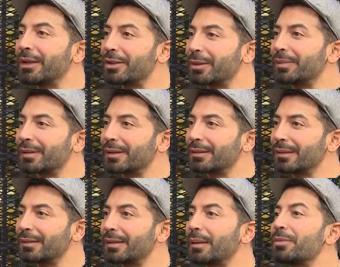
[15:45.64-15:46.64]
geçim
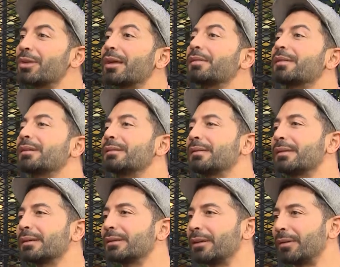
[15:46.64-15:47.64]
sıkıntısı hem can
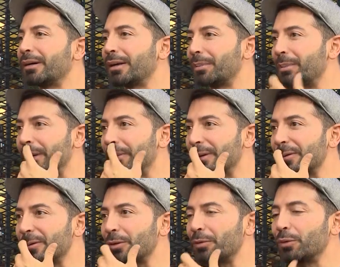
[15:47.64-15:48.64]
sıkıntısıları tavan yapmaya
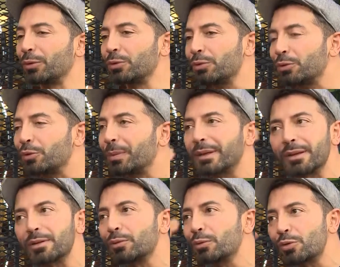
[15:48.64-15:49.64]
başlıyor. Unutmak
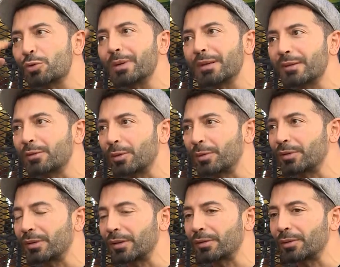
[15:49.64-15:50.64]
için uyuşmak istiyor bir
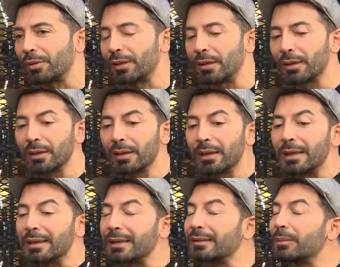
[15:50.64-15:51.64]
süre evet. sonra.
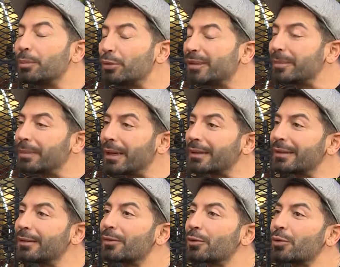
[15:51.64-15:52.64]
Ya da bu tipler
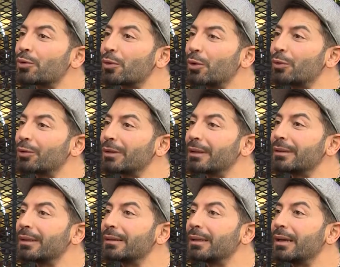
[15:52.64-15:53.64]
kız çocuğu
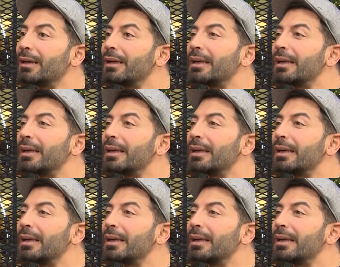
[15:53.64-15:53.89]
olduklarında da